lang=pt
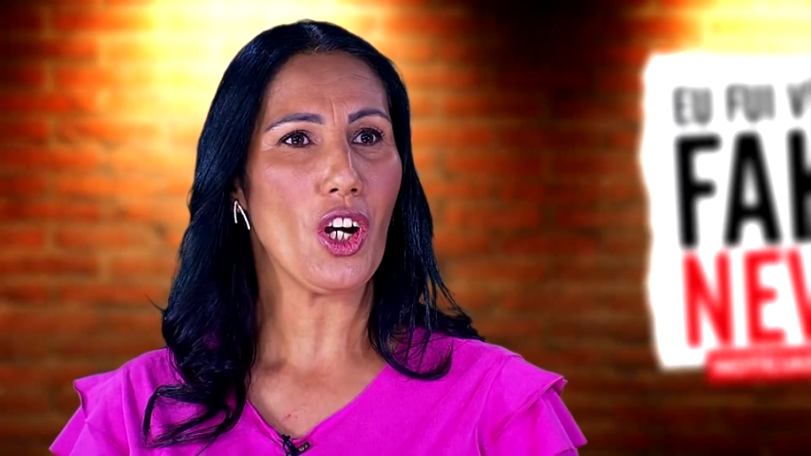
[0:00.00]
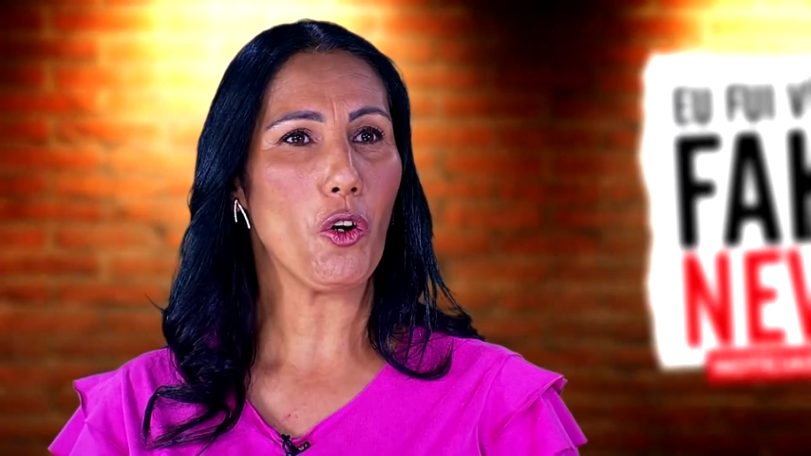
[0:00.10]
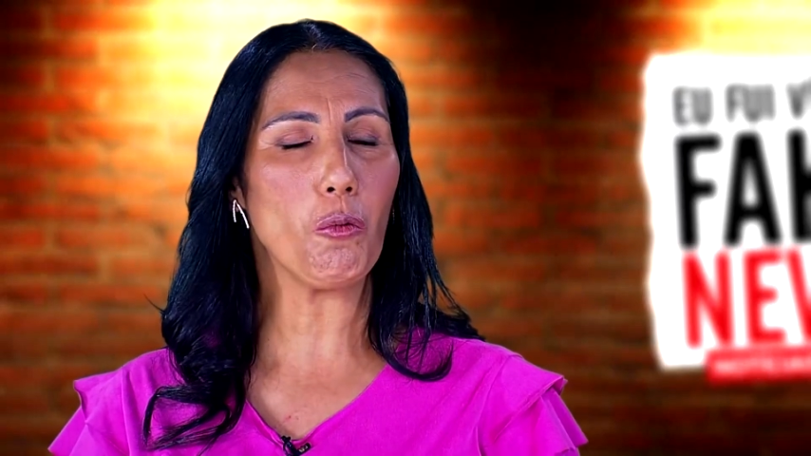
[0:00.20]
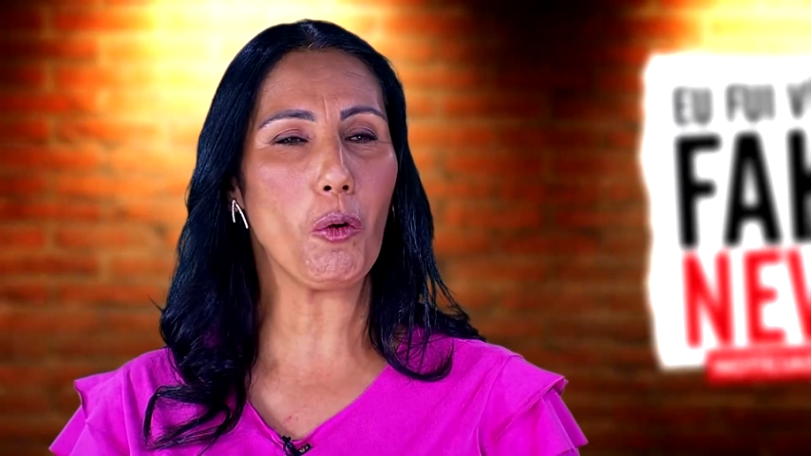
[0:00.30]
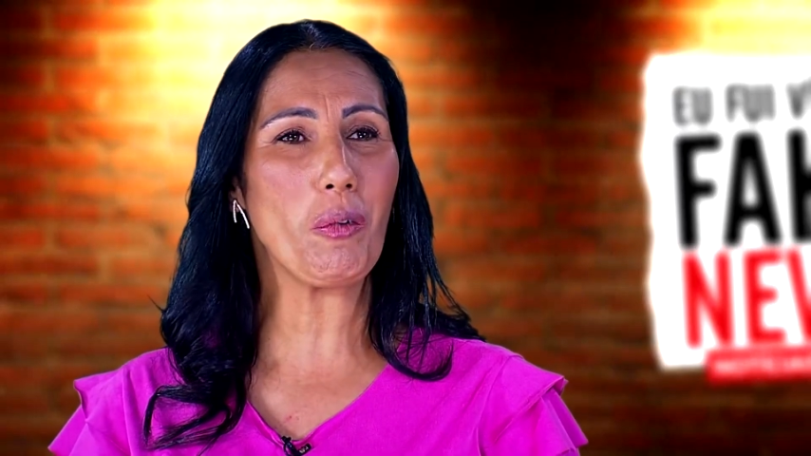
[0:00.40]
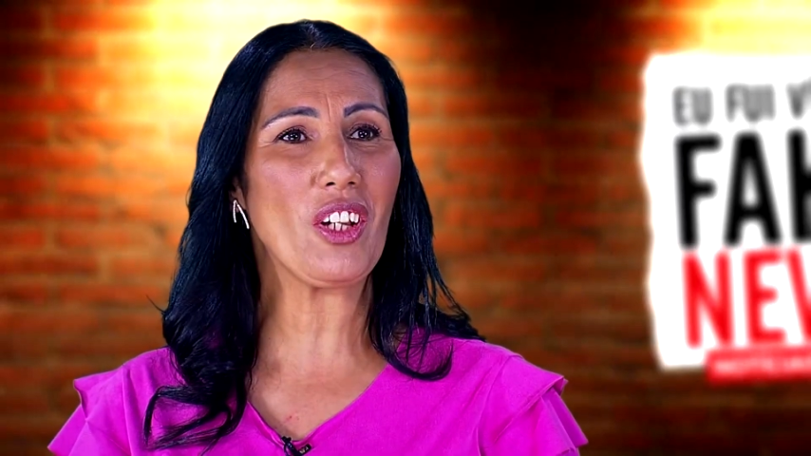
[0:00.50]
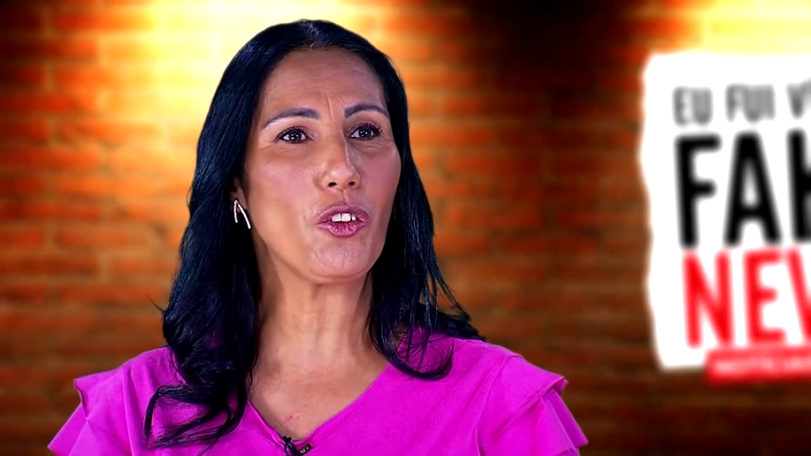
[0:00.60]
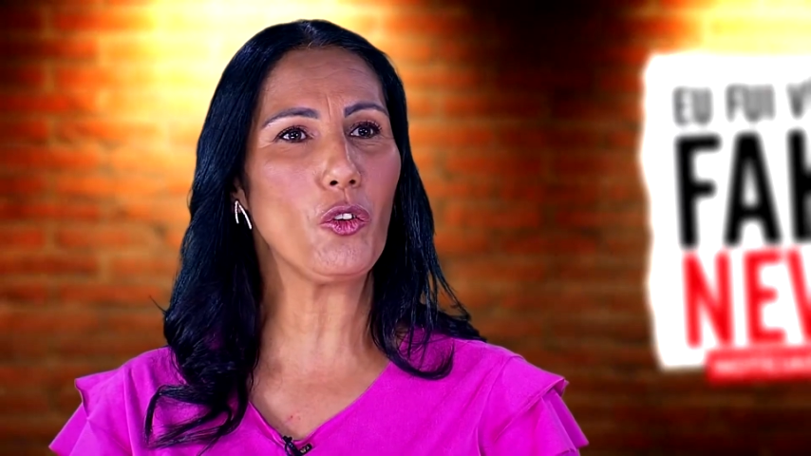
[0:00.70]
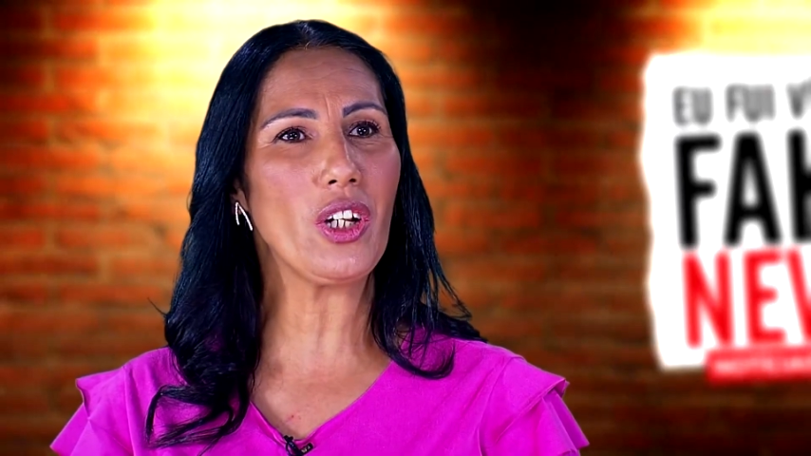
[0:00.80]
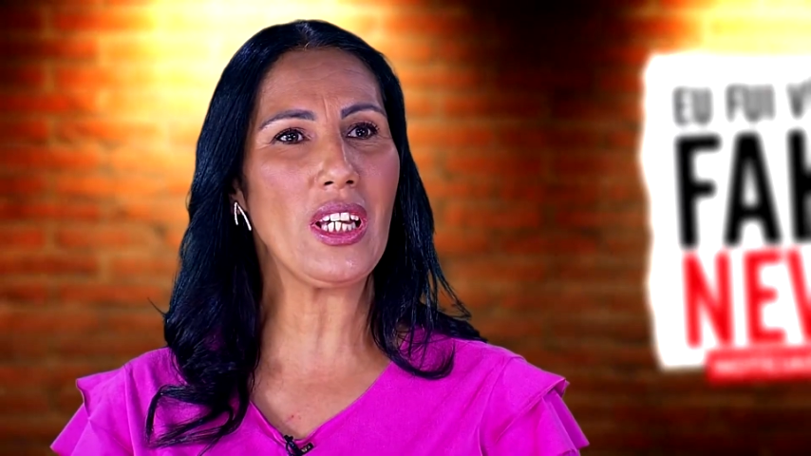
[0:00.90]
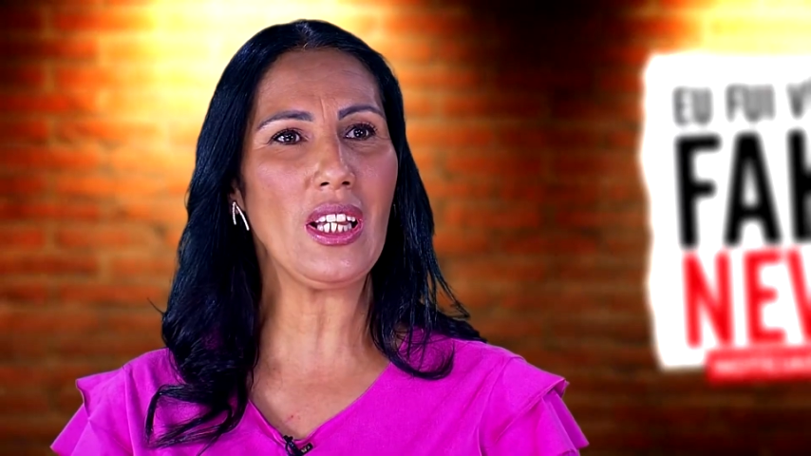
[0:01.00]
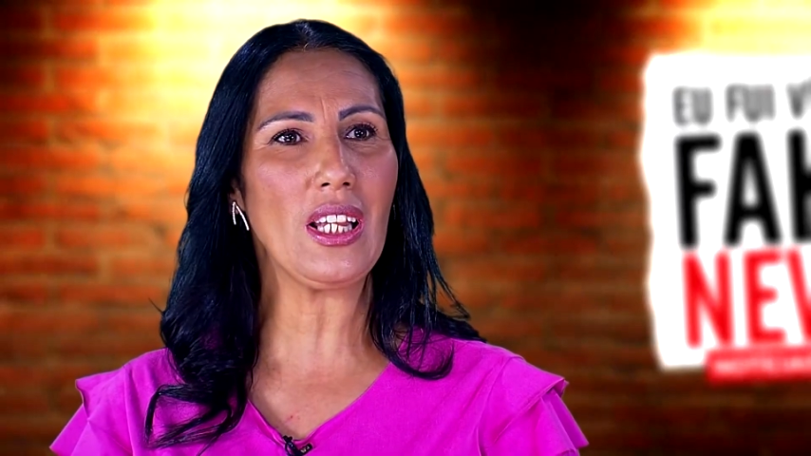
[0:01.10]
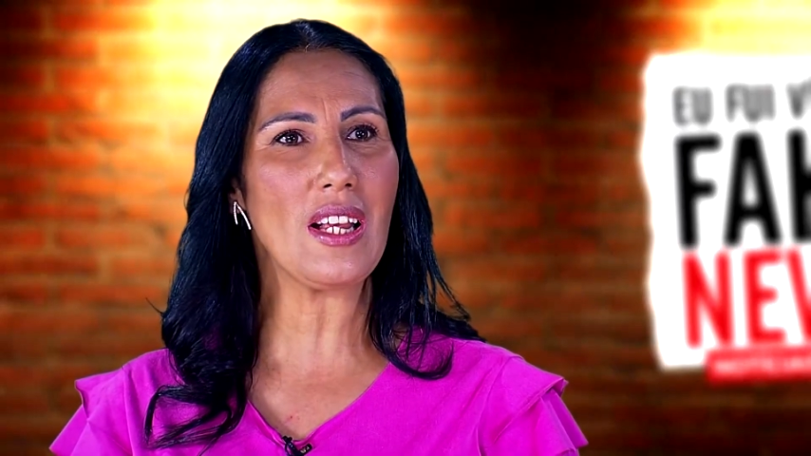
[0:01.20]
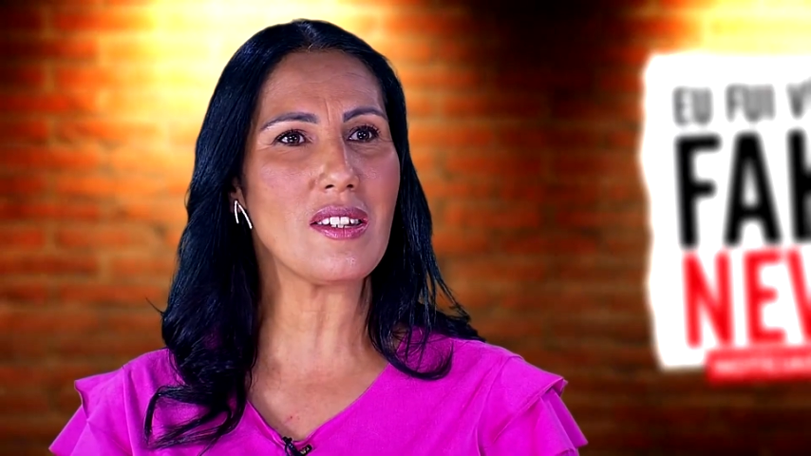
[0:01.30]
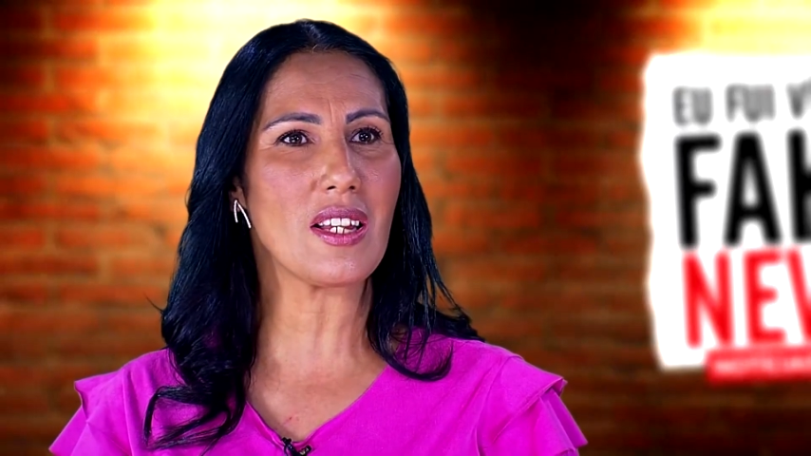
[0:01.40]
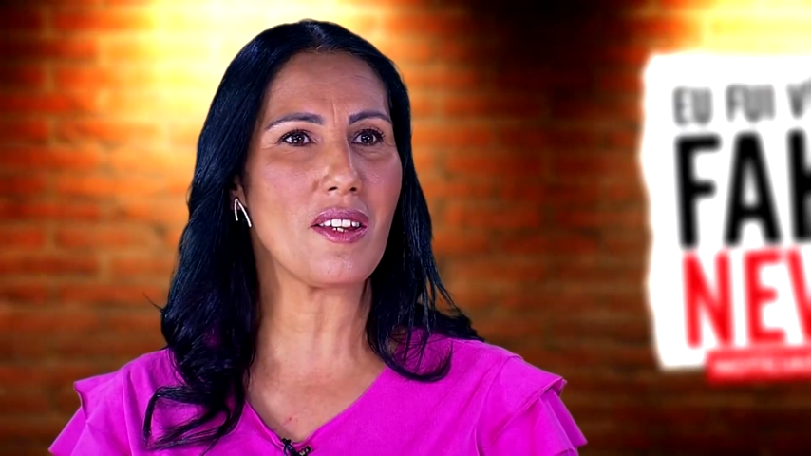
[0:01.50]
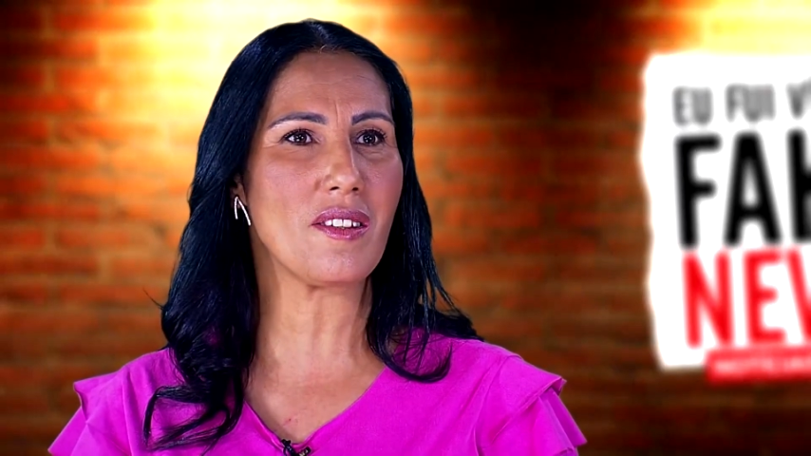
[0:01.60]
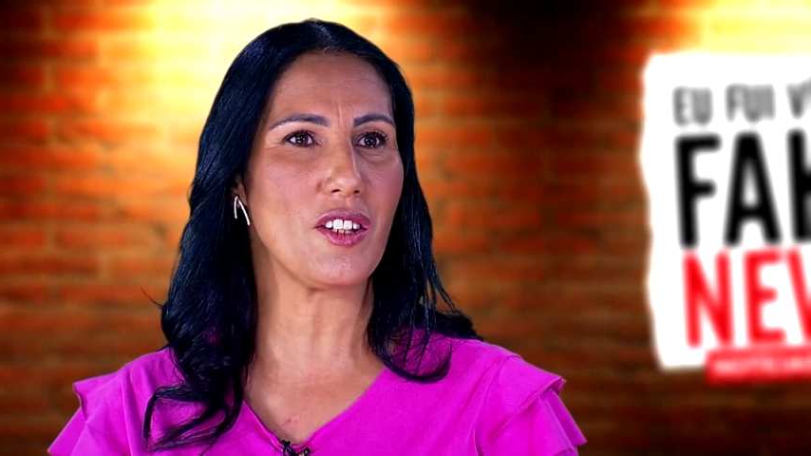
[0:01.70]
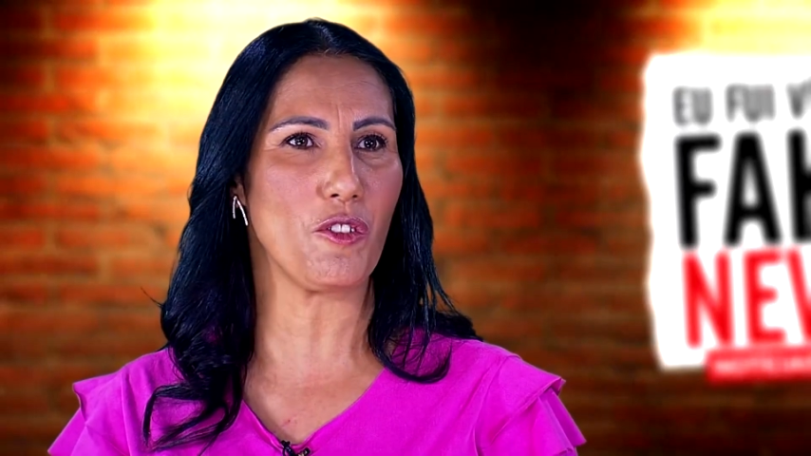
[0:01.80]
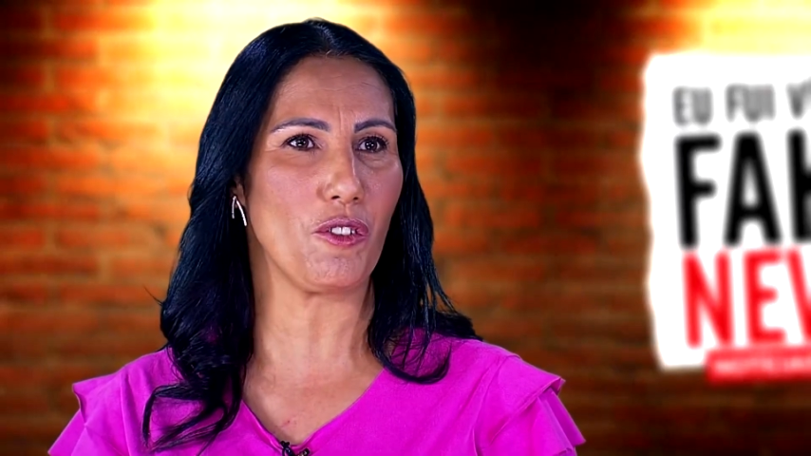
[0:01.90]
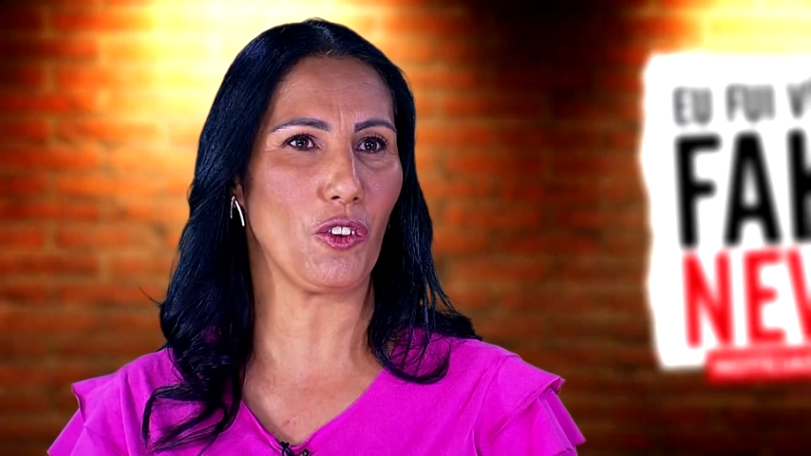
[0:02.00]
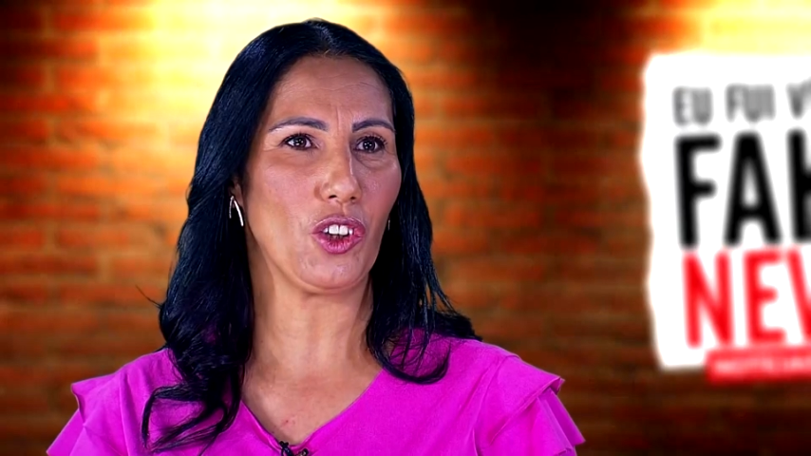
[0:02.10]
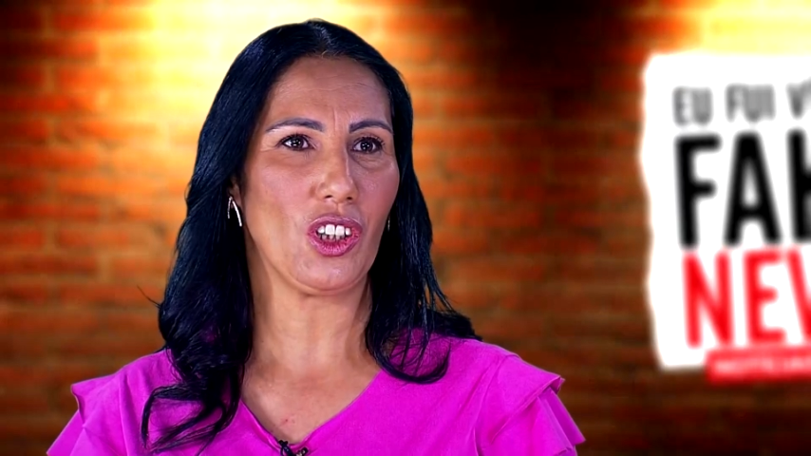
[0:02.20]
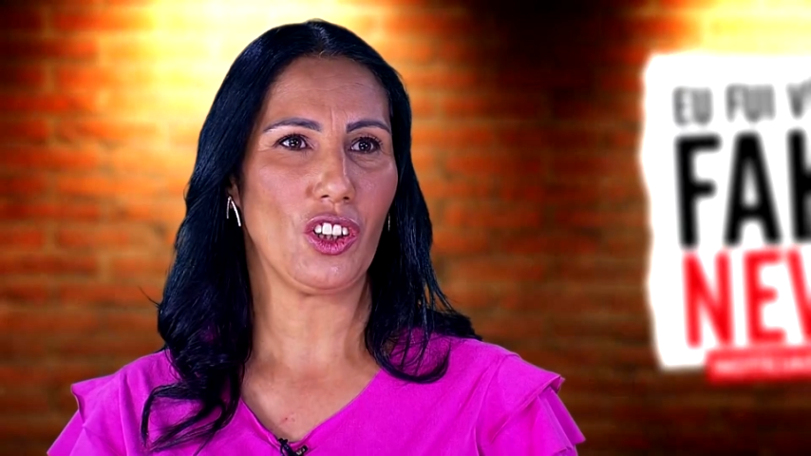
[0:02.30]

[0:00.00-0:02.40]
um momento inesquecível